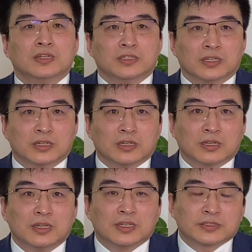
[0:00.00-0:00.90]
这
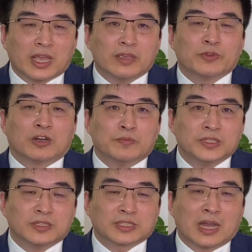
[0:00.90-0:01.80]
个代表们
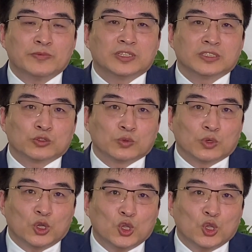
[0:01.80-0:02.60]
的他们的这种